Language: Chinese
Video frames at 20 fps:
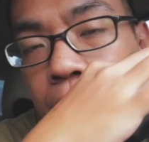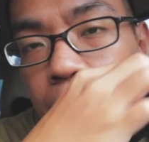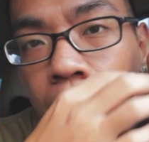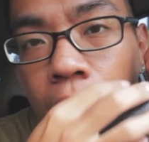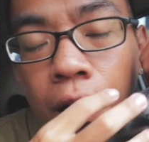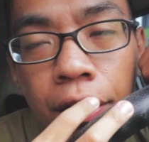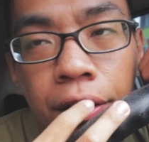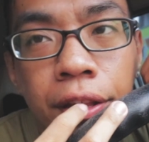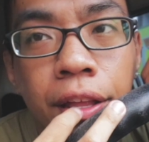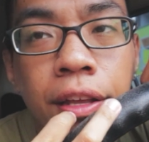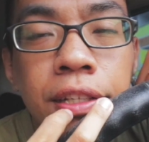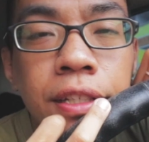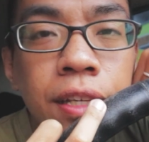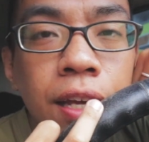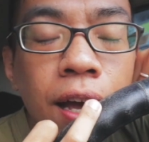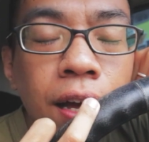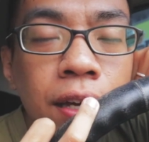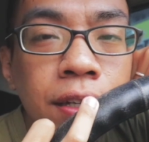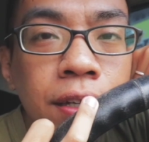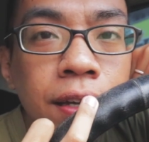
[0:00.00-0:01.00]
好了，等一
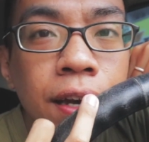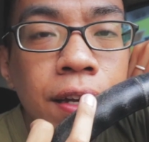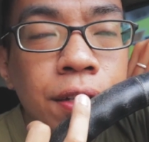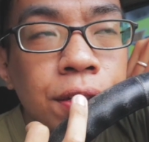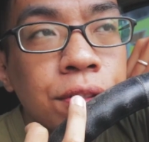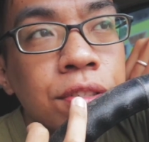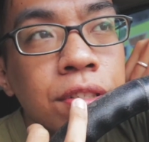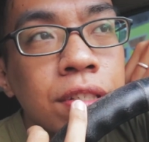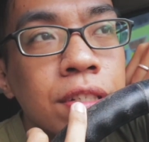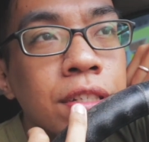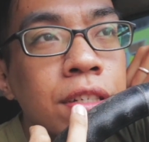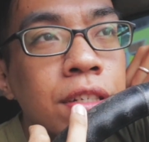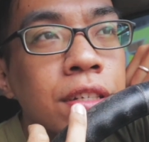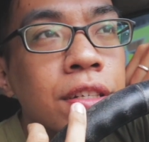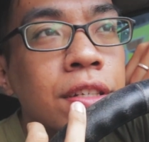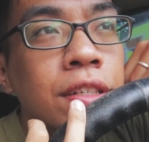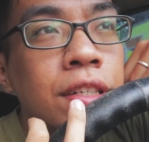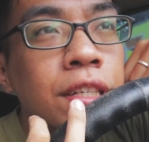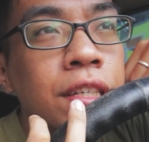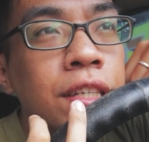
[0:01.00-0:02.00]
下应该就
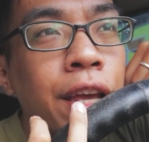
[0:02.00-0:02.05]
是